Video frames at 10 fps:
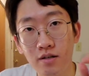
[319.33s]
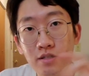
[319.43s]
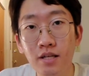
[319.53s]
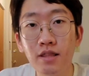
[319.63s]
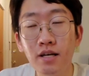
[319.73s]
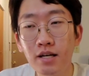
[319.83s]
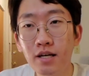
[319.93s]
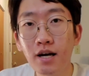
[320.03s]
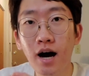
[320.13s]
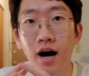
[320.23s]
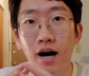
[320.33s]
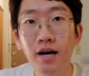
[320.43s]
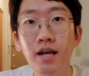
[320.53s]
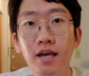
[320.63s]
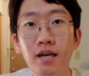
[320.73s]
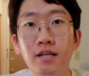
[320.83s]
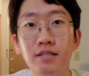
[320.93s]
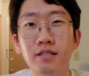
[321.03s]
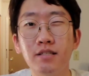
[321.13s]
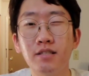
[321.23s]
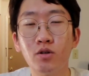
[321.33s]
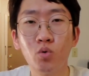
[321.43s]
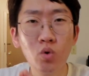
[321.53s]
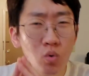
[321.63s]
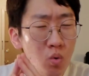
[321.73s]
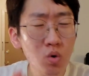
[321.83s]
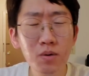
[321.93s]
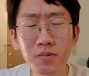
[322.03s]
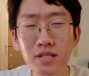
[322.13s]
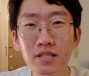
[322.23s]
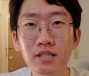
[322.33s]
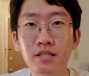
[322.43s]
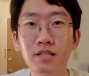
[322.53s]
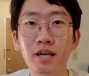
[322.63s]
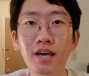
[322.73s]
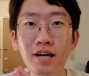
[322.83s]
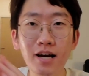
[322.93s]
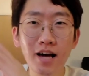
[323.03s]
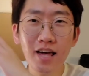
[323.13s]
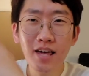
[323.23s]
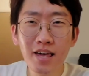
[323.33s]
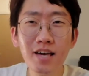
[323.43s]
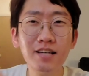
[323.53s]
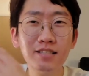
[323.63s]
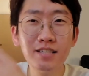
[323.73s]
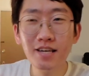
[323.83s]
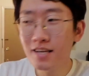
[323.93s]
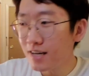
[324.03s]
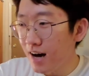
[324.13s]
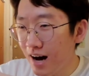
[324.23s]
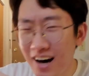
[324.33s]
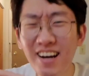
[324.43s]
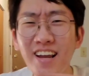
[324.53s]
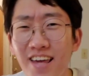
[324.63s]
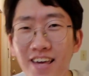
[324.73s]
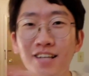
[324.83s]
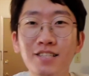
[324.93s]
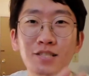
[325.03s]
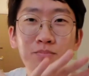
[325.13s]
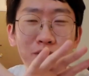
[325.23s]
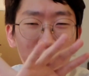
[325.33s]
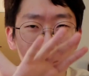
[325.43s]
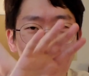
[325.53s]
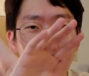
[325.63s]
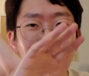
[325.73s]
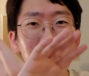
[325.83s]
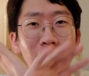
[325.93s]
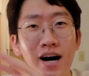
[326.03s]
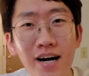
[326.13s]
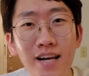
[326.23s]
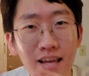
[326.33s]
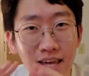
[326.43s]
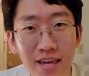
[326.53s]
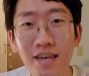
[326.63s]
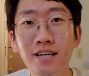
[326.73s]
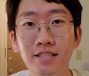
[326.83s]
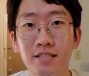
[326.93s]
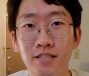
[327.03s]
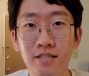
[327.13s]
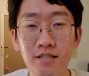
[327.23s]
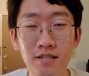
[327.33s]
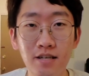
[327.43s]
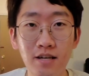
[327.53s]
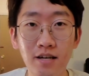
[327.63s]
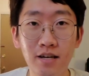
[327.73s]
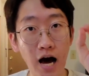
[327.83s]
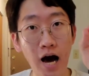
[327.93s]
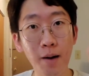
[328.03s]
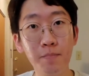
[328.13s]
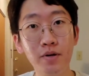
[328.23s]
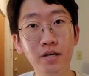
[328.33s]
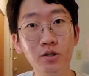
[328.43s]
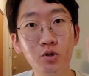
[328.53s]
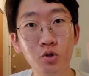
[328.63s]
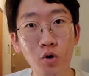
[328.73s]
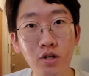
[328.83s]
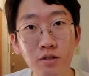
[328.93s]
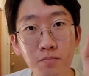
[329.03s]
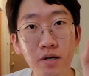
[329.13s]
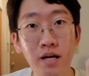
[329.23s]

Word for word: जिंदगी का हर एक चीज़ कोई भी चीज़ एक एक से एक हर एक चीज़ मतलब एकदम हर एक चीज़ आपके चॉइस पर